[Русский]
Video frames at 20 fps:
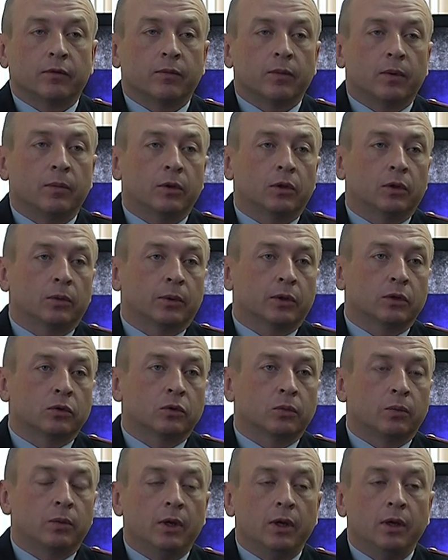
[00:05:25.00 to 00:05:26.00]
в момент
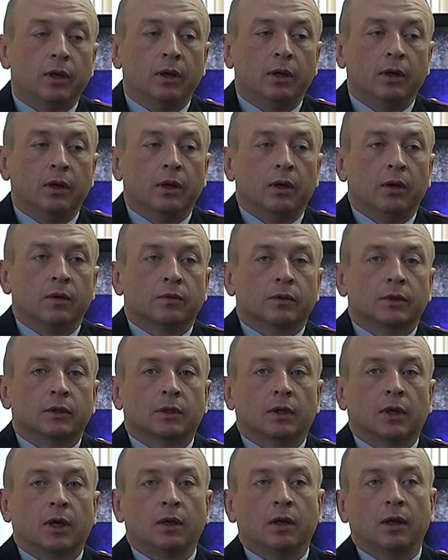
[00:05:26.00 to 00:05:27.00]
преступления в
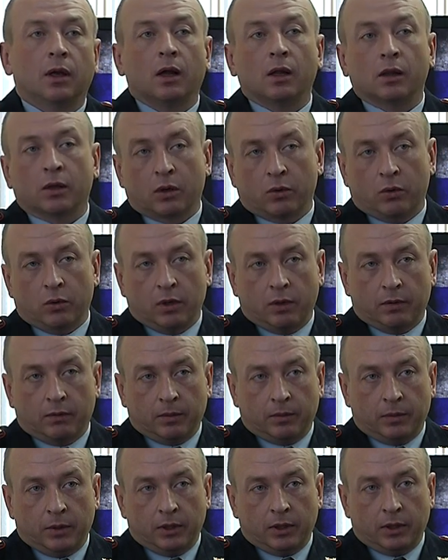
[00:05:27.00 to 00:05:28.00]
состоянии алкогольного
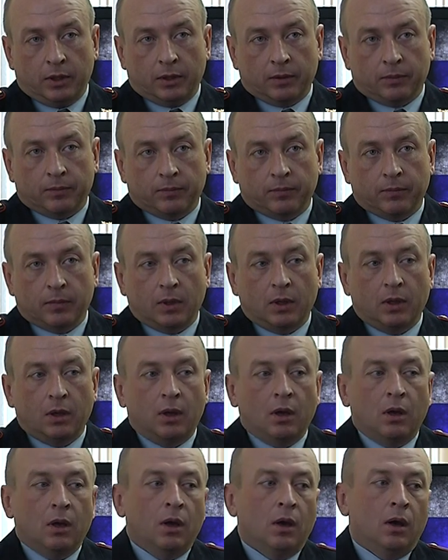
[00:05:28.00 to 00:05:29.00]
опьянения.
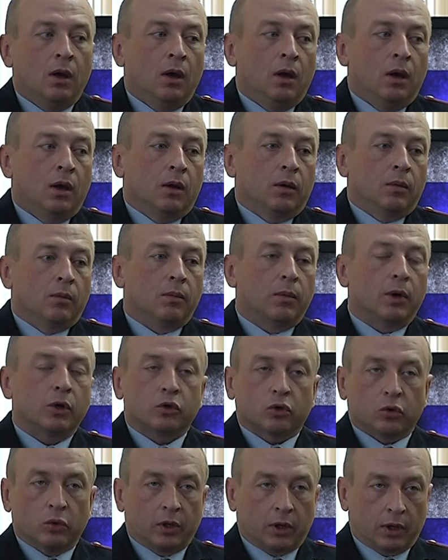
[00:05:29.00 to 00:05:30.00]

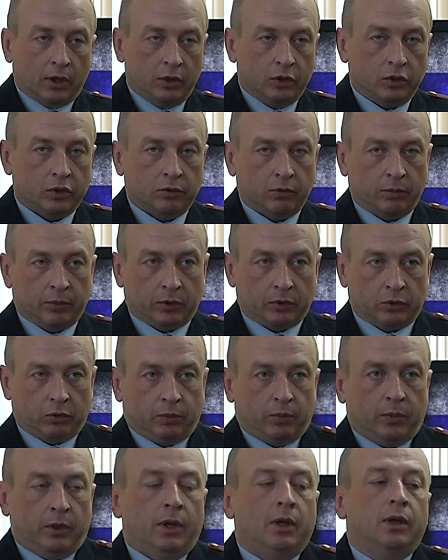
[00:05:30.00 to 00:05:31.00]
Большое количество
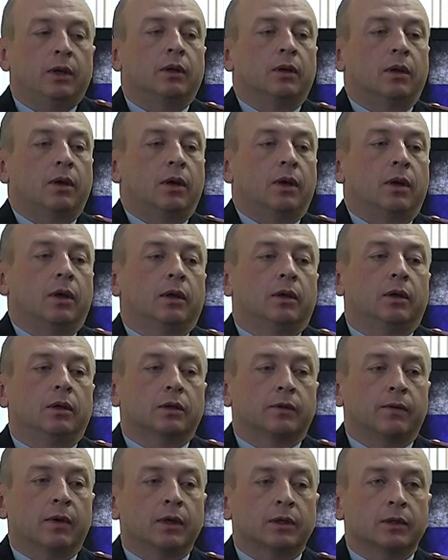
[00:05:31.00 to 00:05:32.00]
преступлений и
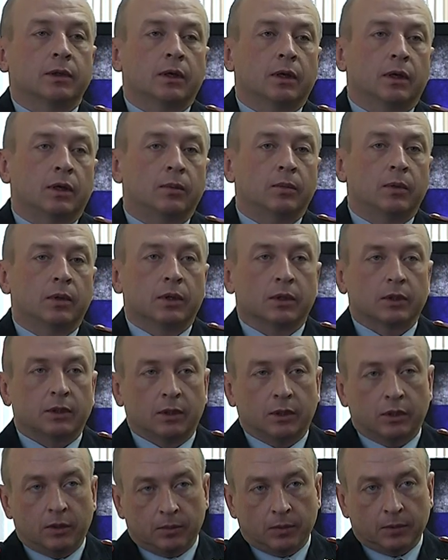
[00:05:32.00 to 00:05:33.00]
связано именно с
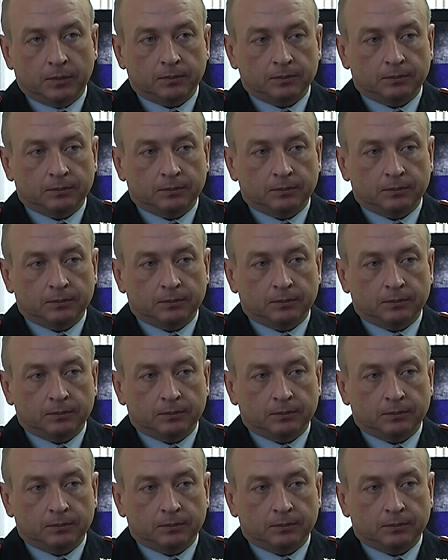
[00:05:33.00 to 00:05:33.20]
этим